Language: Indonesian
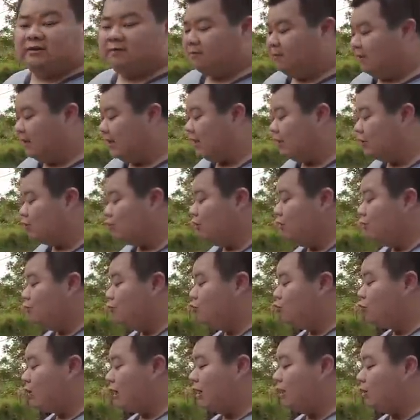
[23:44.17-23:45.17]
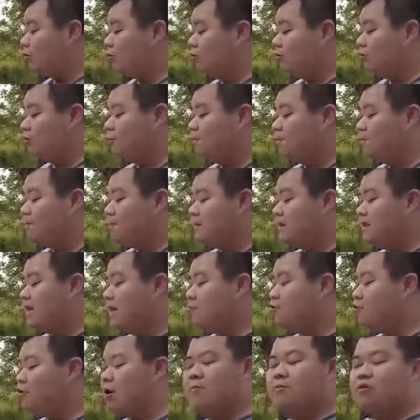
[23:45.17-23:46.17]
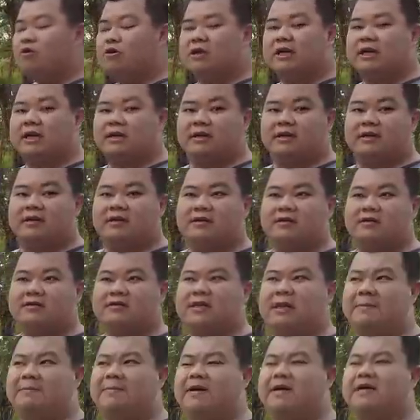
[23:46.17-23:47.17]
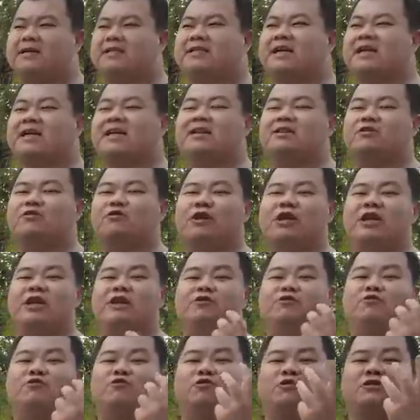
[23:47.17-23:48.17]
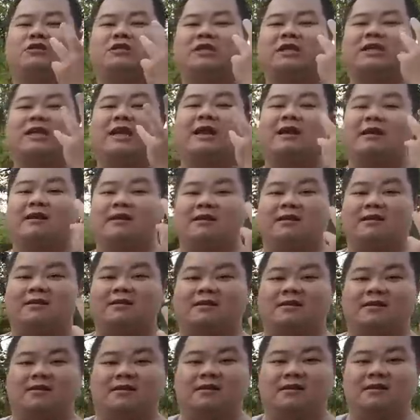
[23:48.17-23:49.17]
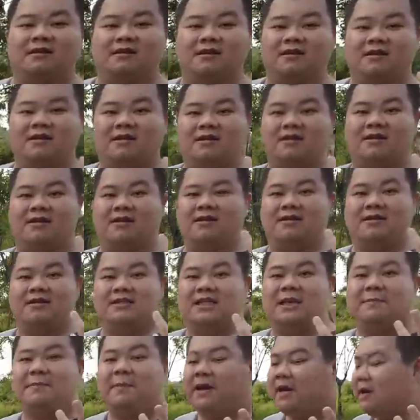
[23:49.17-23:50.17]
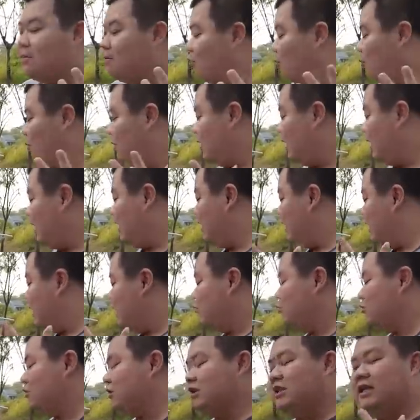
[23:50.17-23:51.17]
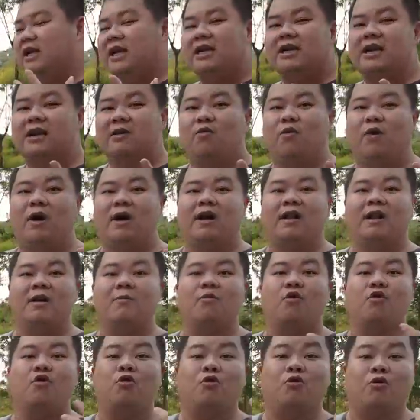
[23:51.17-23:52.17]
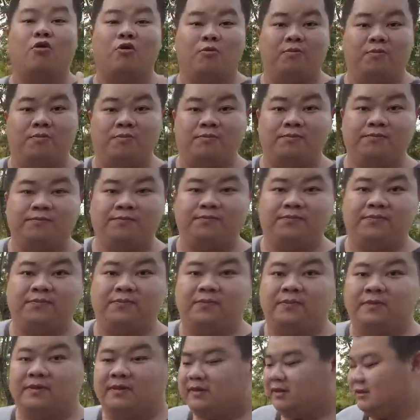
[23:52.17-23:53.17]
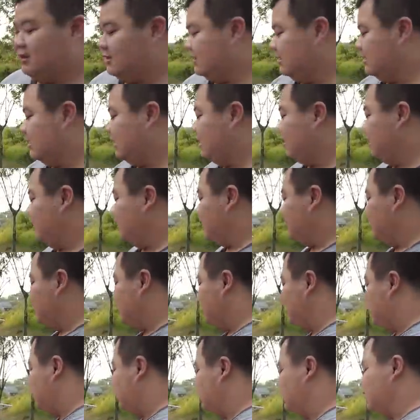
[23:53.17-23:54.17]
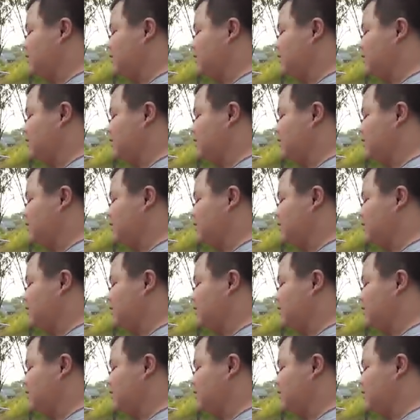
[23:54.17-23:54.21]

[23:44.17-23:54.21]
Begitu dibuka itu, dia bukan modern, tapi kesannya itu industrial saya pengen mobilnya ini industrial dan warnanya monokrom. Hmm. Jadilah ini.